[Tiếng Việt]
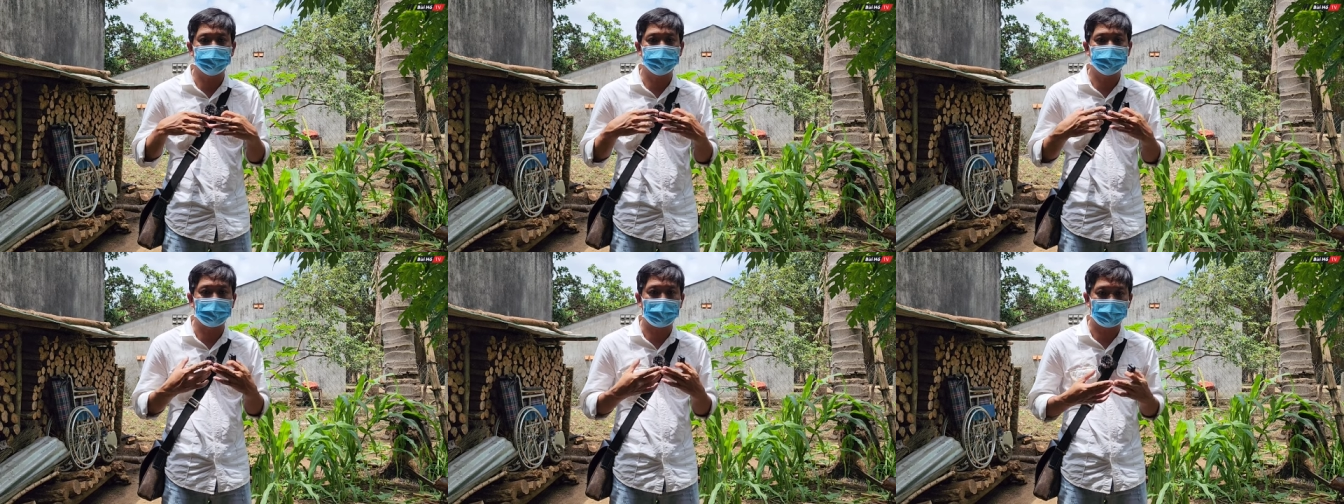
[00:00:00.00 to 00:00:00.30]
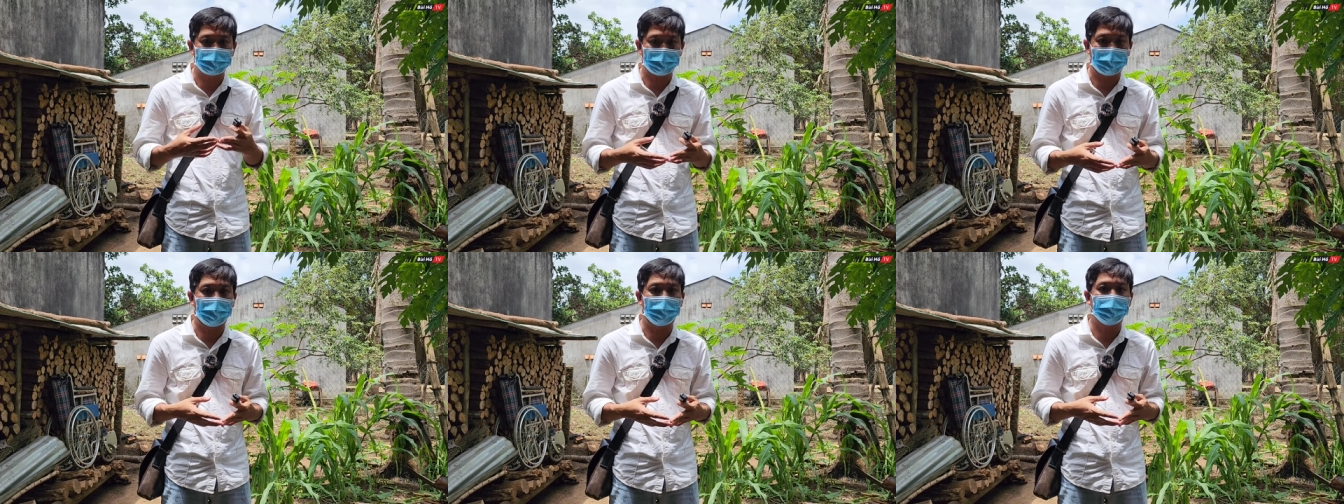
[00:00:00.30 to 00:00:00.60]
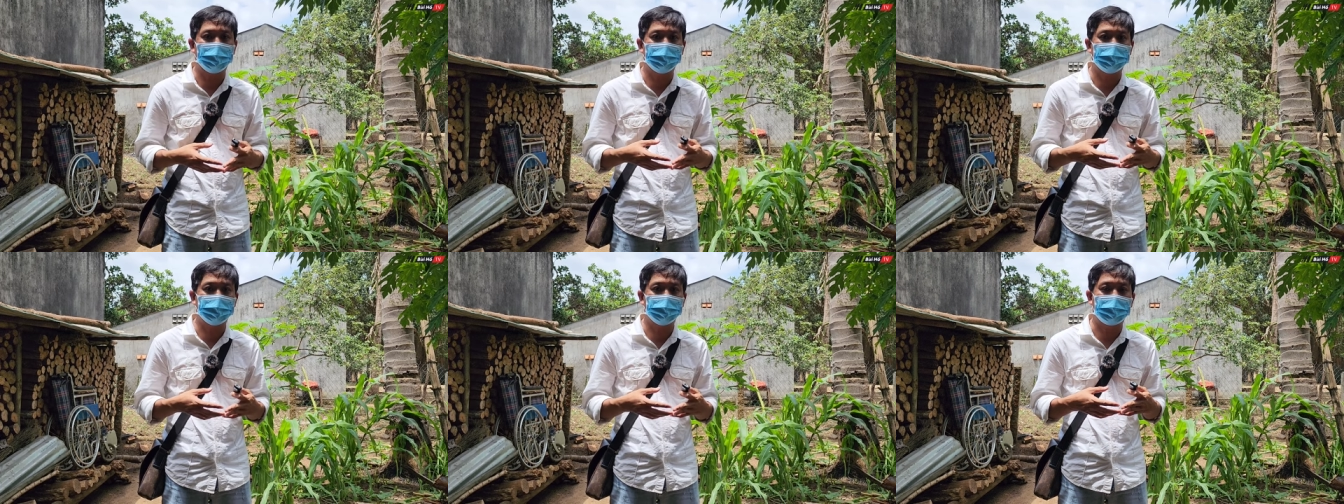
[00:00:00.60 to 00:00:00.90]
Bào Cạn
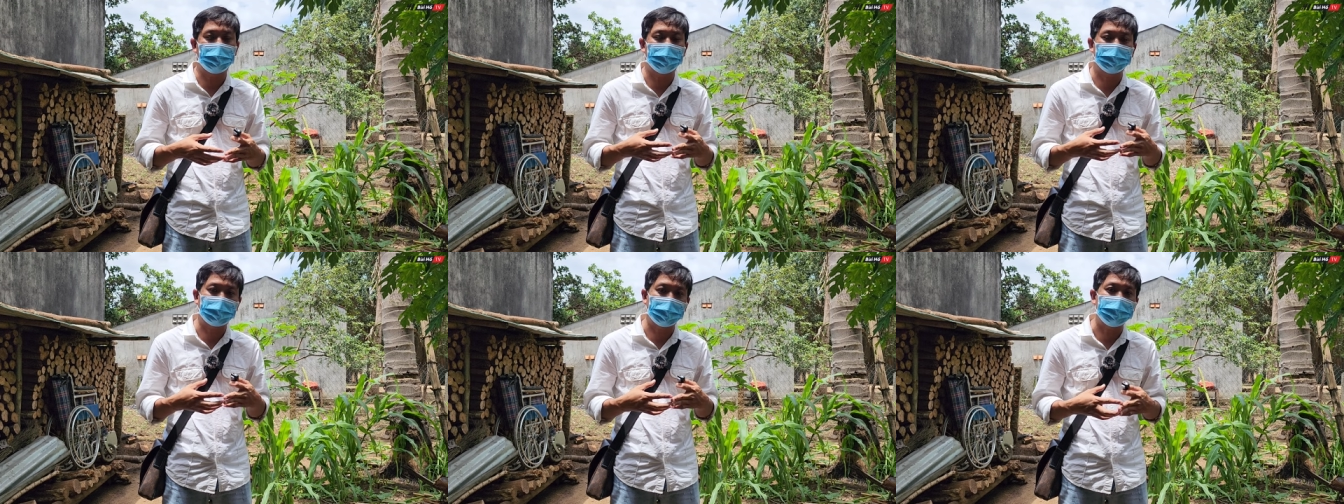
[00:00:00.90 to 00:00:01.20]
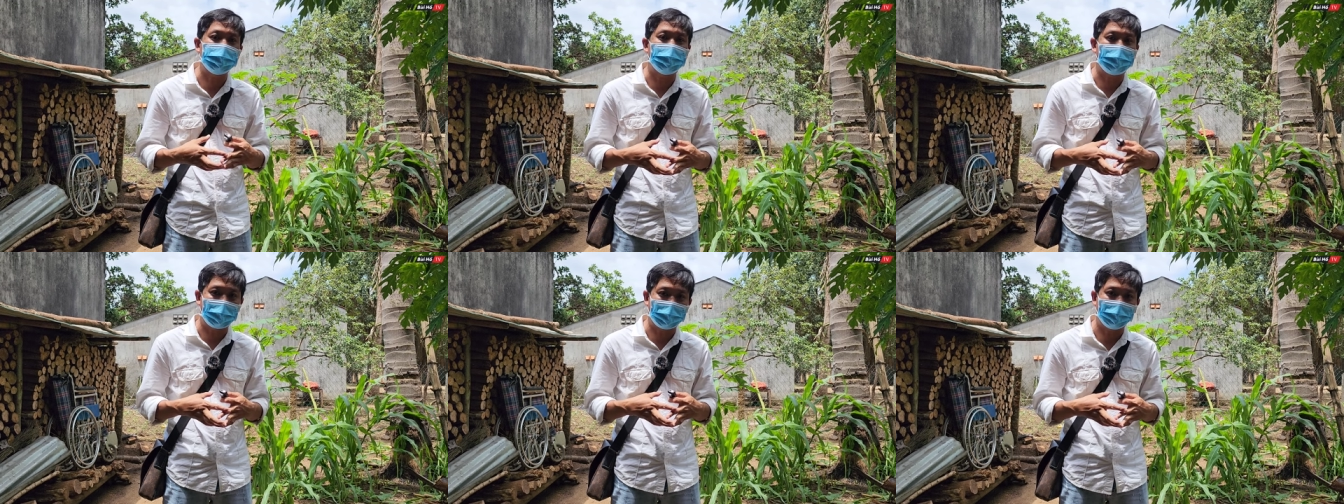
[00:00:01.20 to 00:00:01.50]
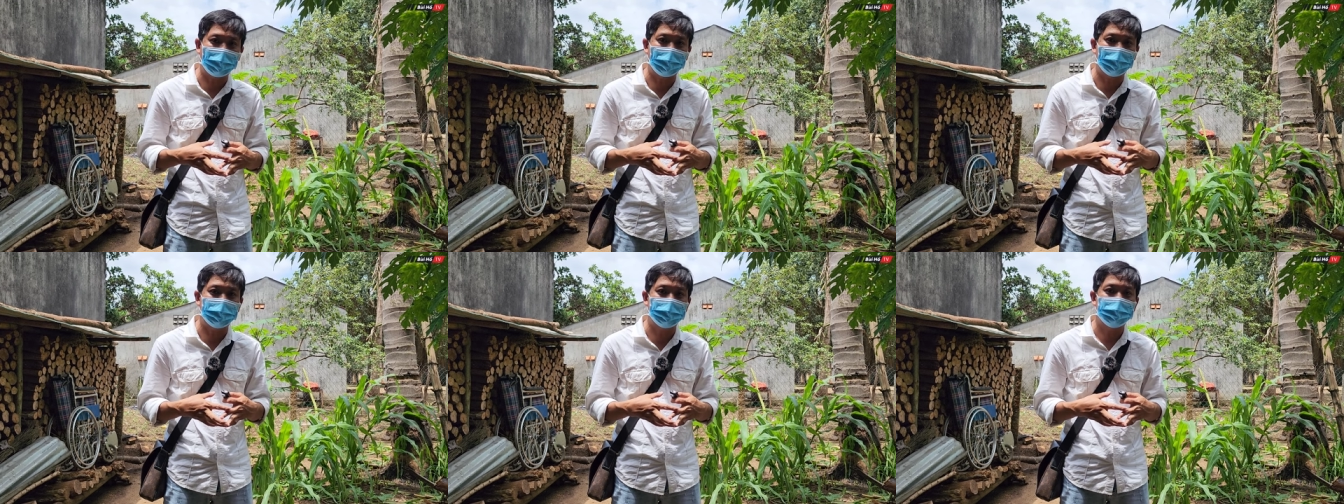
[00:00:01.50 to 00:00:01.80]
ở tỉnh Gia Lai
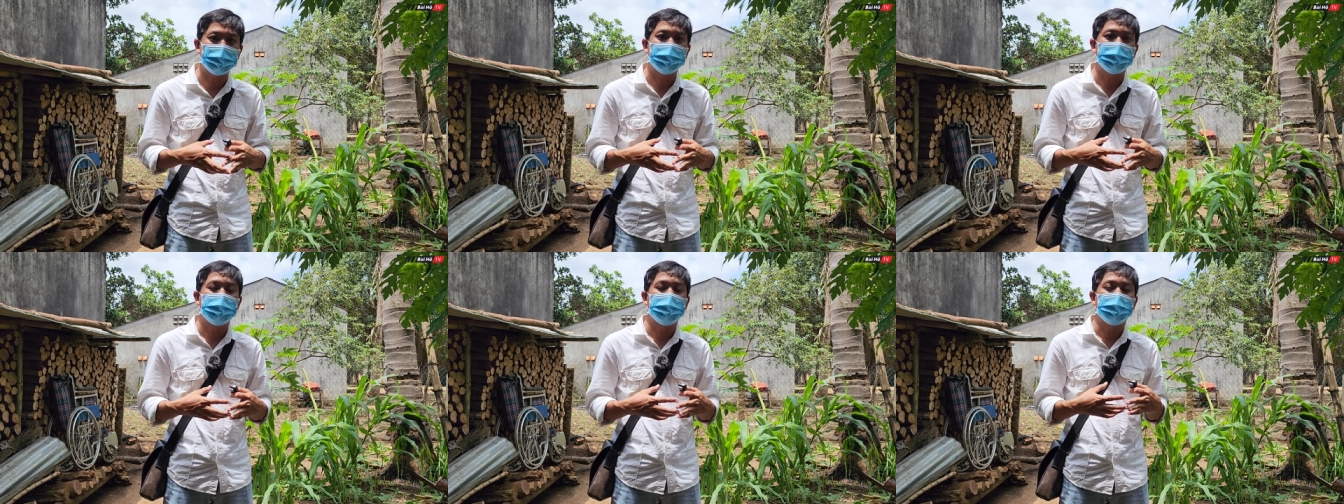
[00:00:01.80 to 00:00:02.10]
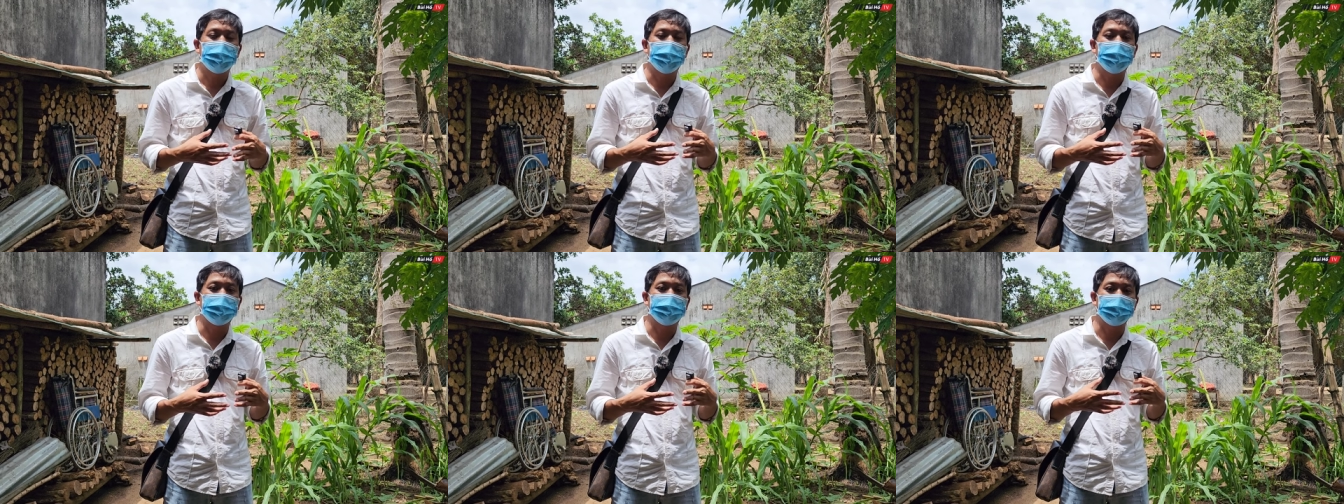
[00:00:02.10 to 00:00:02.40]
ha Ờ,